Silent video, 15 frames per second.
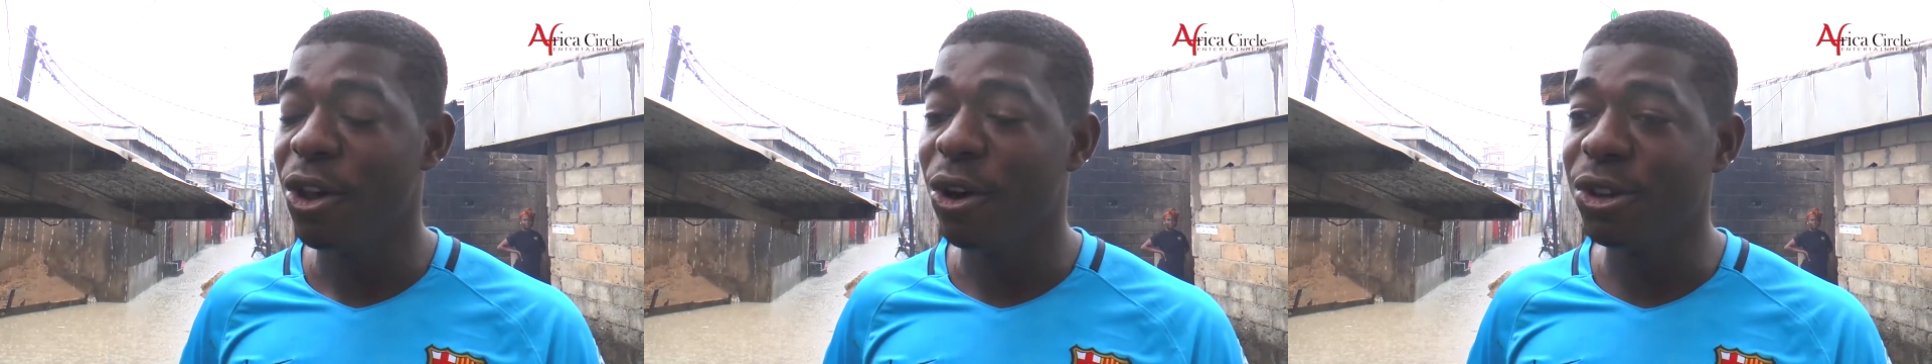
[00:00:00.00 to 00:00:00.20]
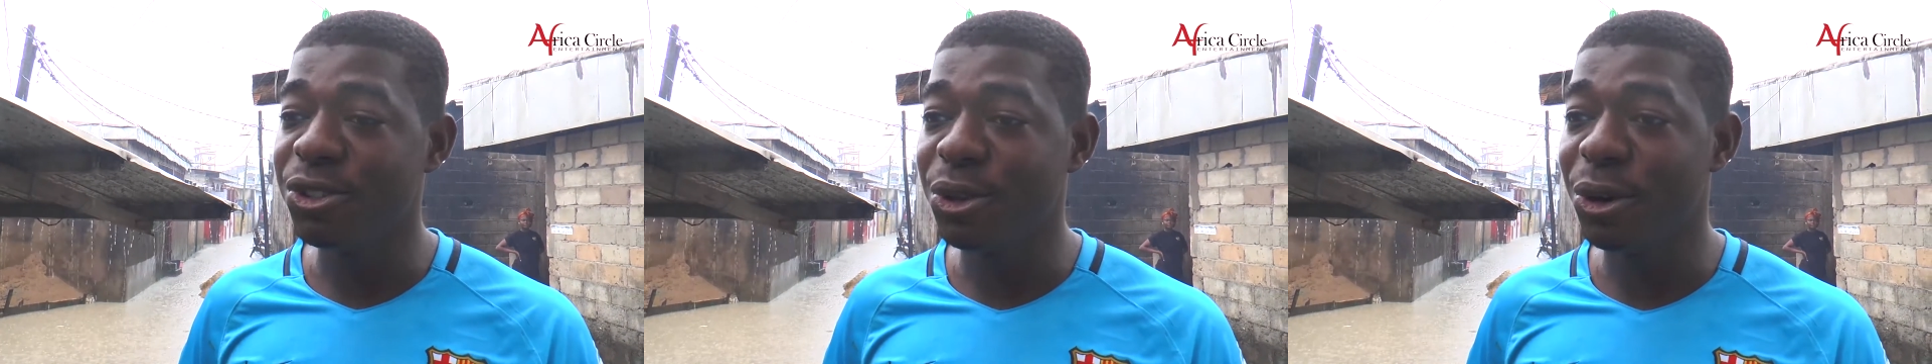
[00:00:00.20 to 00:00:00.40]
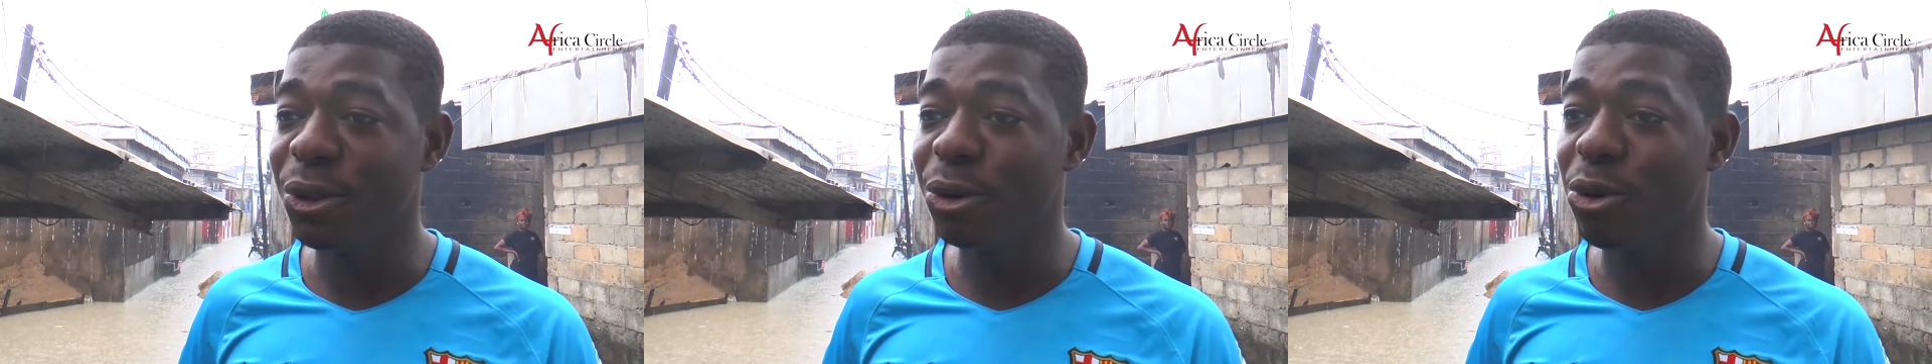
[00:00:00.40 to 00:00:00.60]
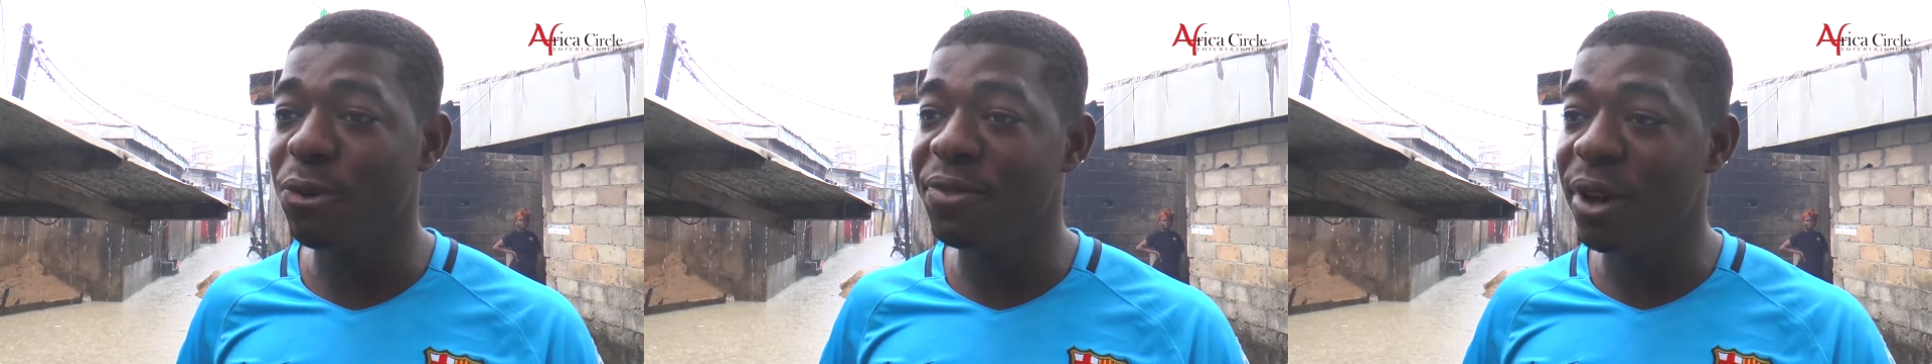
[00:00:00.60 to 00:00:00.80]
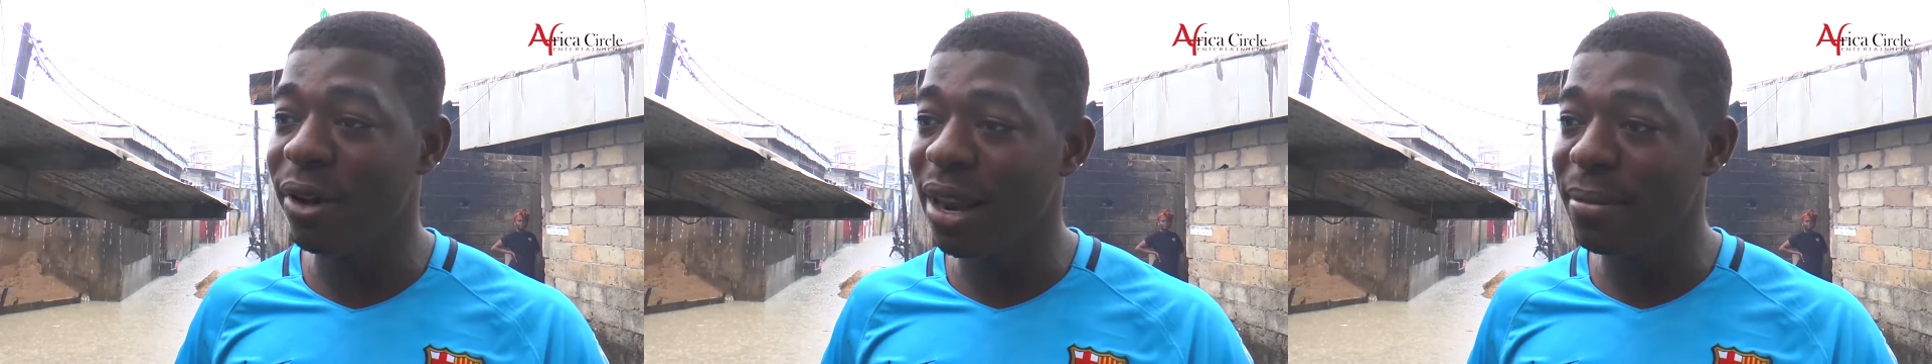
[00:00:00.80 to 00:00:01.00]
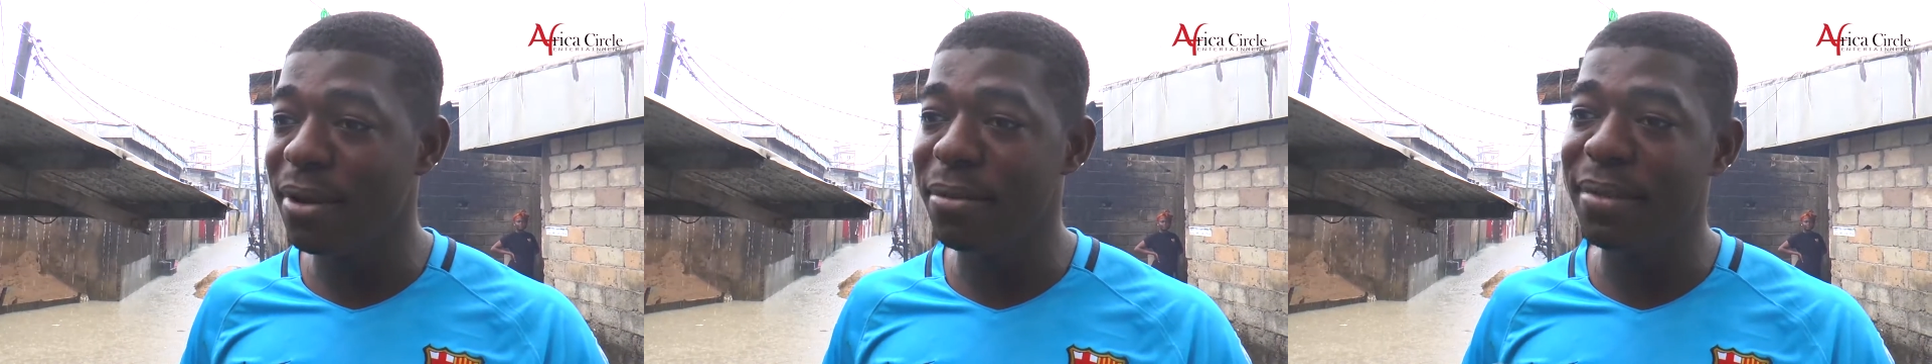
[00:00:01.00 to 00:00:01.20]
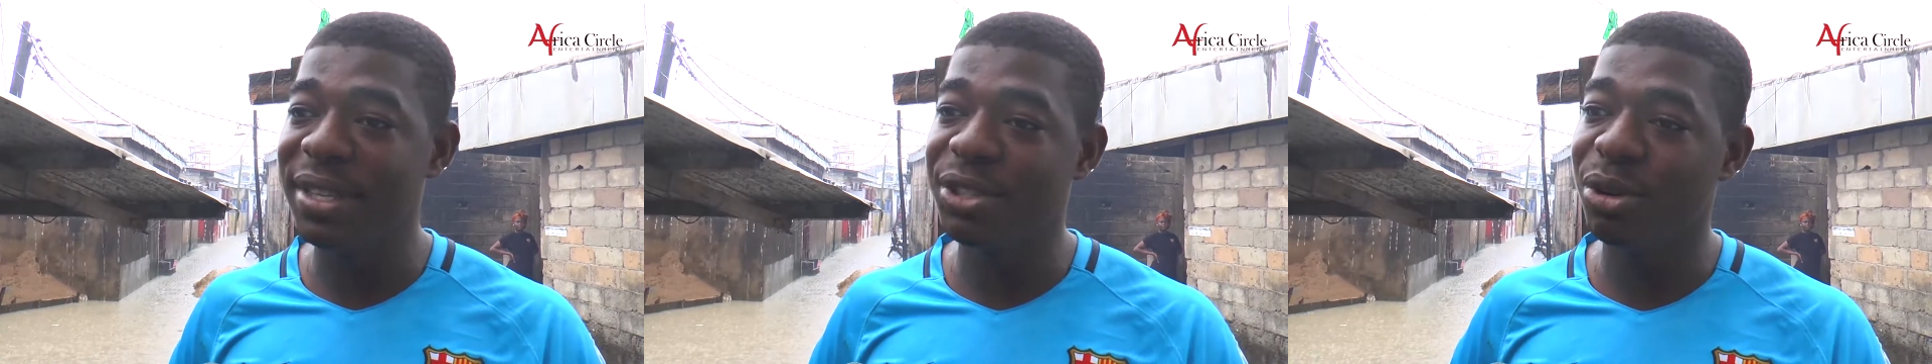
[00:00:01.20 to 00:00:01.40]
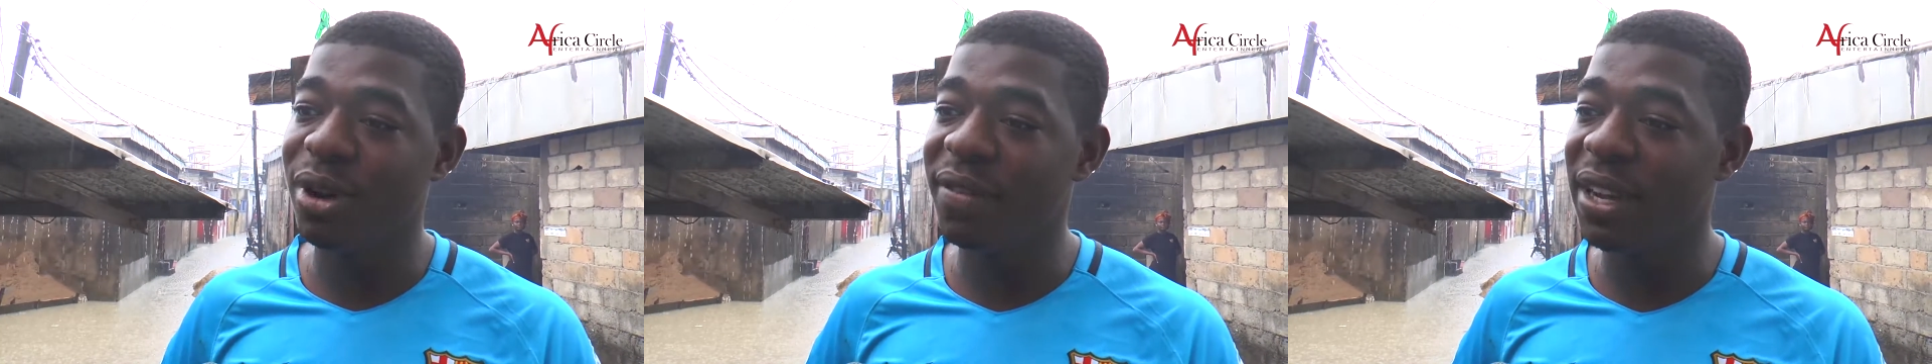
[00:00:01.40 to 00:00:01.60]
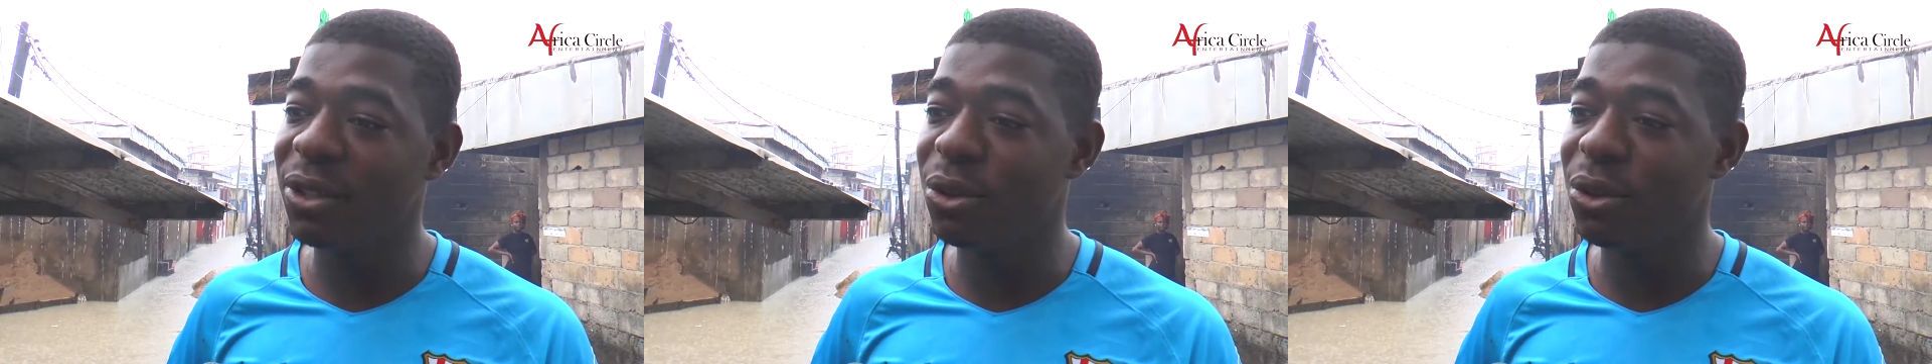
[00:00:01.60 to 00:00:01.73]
on se retrouve dans la même maison avec